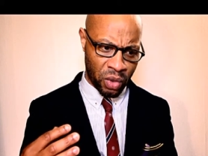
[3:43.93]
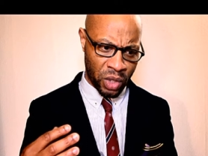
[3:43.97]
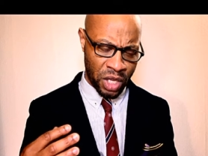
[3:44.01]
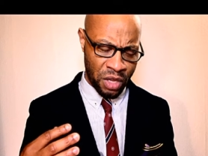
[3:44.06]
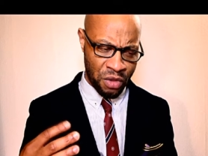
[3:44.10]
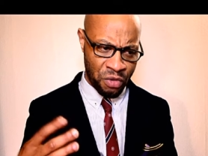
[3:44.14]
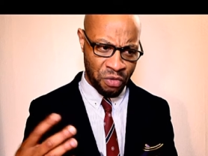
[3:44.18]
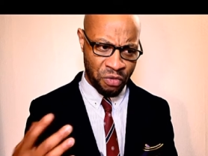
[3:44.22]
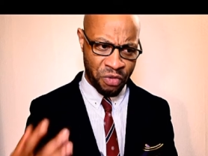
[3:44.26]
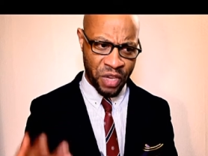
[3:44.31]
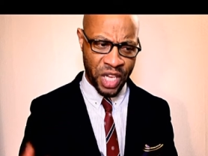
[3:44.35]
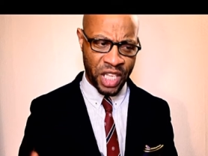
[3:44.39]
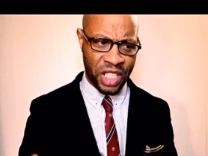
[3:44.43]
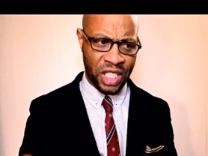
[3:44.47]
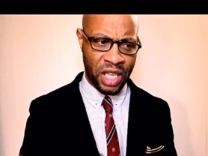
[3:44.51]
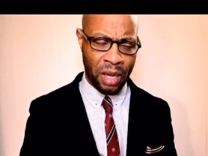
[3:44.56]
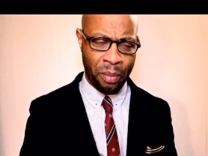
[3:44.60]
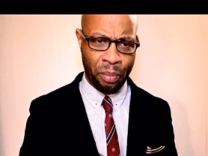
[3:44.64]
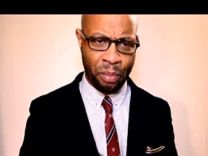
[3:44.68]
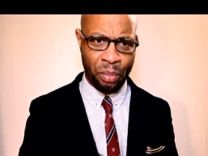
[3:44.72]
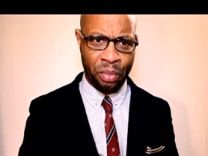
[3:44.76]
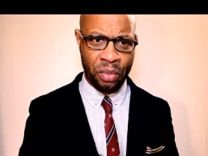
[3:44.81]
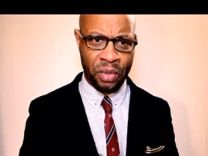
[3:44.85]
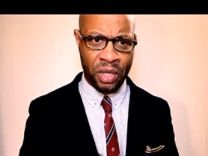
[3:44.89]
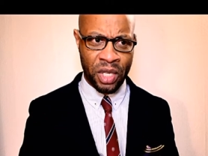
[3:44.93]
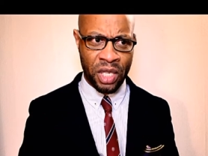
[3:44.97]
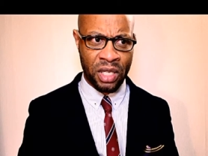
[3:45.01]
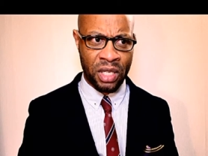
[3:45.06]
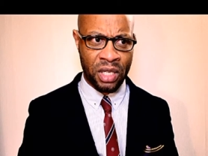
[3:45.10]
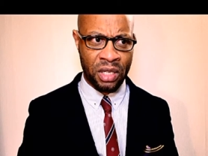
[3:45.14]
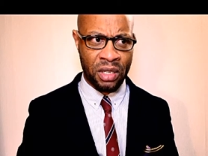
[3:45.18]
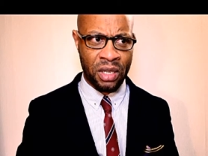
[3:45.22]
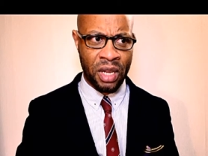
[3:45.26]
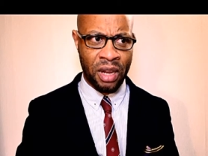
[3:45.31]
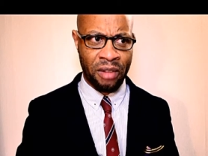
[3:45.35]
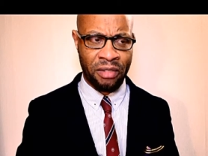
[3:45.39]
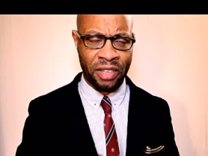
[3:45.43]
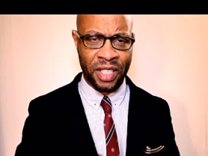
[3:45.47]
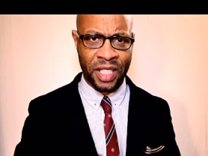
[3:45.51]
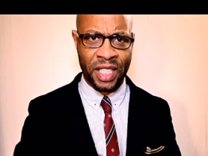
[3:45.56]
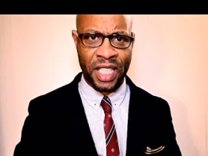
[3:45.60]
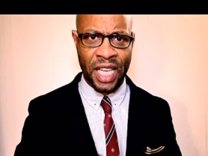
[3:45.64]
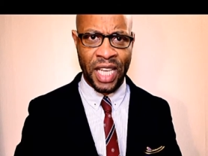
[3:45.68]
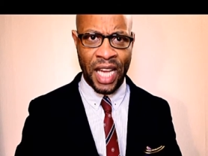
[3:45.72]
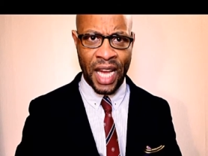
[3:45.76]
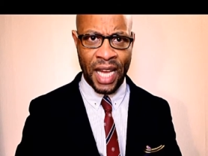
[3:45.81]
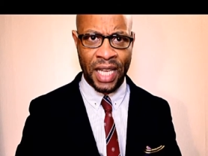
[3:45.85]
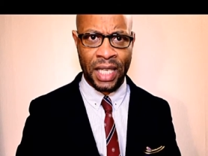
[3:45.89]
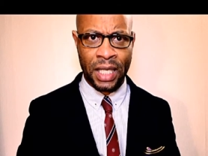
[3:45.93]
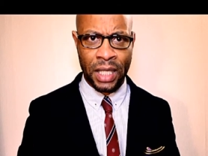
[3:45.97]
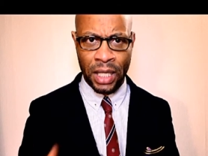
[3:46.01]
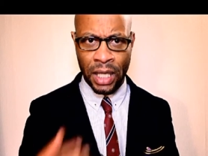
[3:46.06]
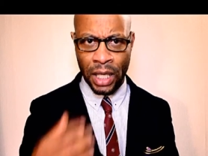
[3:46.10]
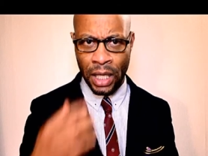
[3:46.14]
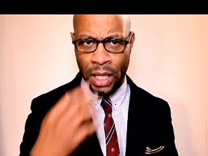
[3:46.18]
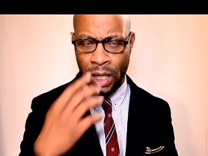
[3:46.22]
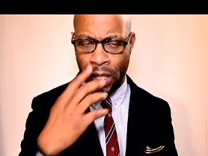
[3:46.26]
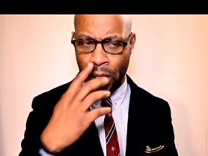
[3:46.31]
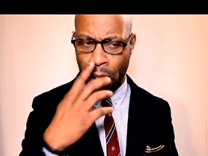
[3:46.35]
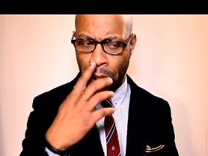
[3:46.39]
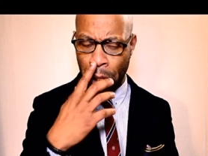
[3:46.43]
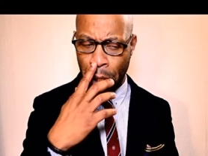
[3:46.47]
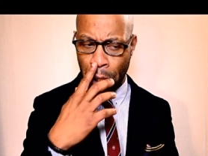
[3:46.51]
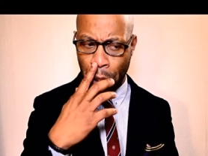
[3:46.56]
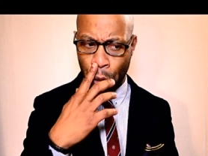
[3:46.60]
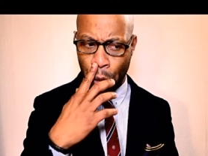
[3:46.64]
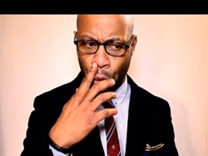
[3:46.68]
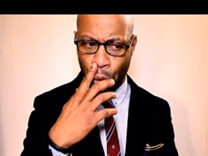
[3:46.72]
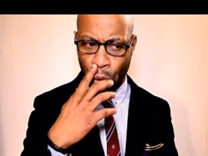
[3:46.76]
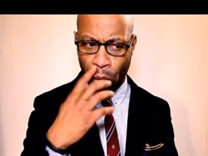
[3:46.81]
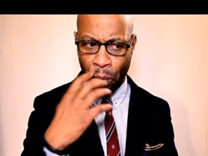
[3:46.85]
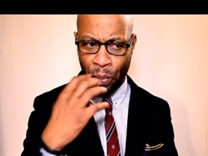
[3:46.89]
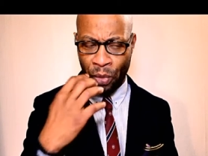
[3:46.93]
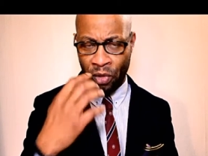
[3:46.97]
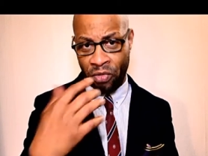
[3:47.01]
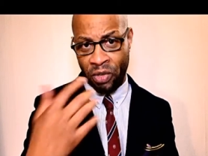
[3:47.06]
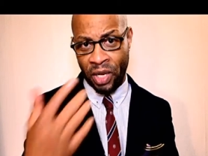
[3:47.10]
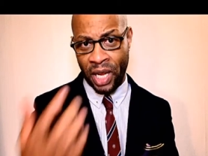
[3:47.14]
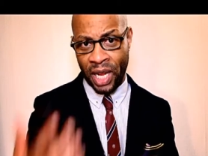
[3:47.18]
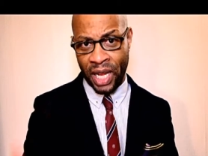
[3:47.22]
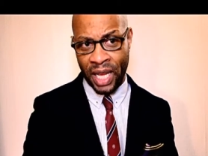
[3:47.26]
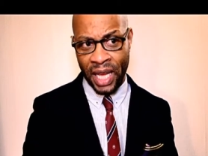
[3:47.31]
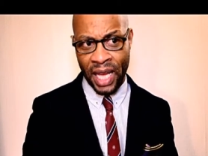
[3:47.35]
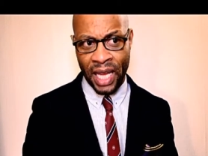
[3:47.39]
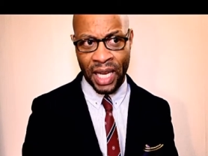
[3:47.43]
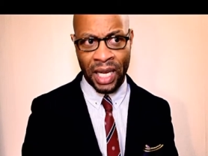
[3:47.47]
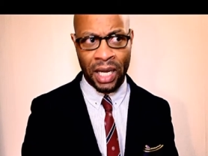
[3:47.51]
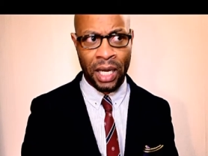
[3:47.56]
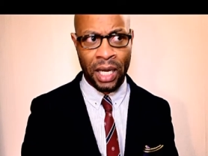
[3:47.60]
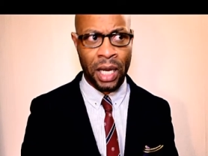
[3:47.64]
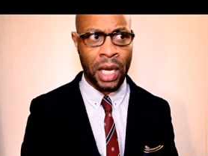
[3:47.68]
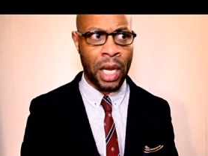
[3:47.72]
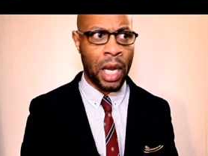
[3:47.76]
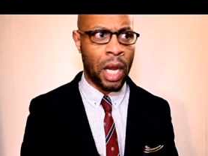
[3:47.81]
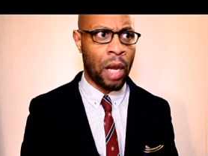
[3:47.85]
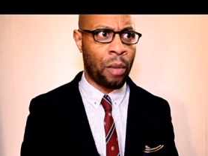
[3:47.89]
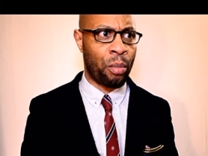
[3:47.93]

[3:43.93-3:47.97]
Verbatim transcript: em vez de, de, de avançar e estou a provocar guerra,